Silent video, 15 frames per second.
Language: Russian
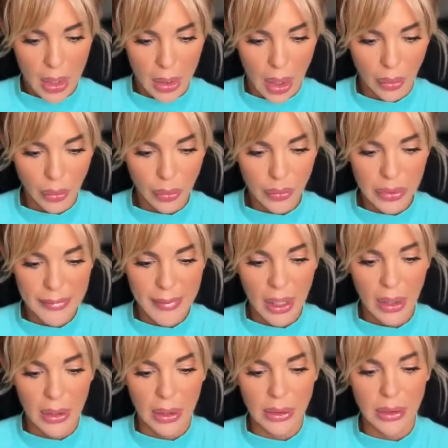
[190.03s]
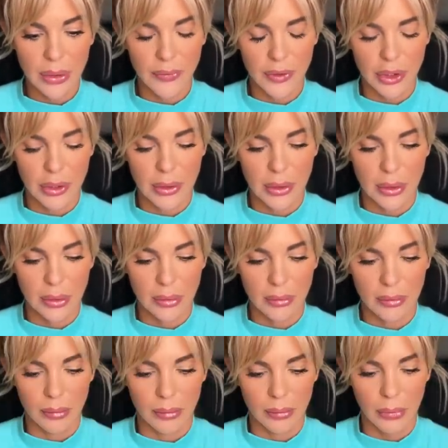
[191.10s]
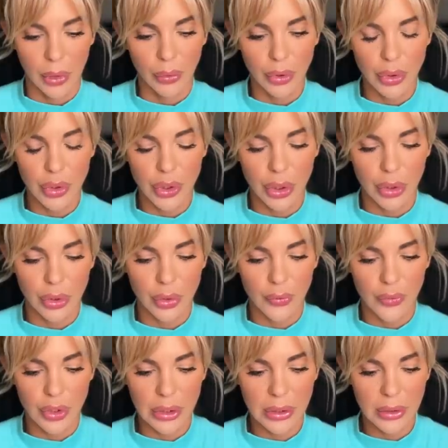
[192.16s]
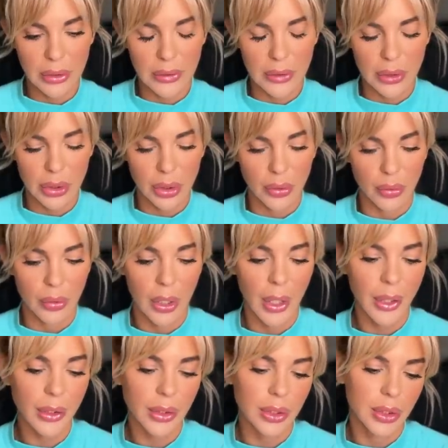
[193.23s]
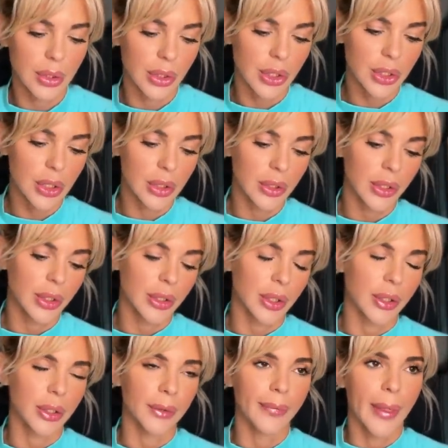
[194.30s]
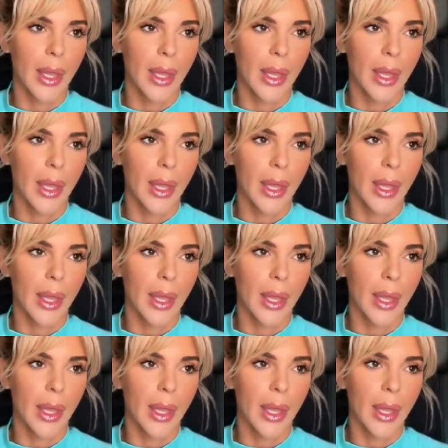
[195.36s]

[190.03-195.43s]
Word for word: Какой у тебя характер в жизни? Такое ощущение, что жизнь это совершенно другая, нежели на экране.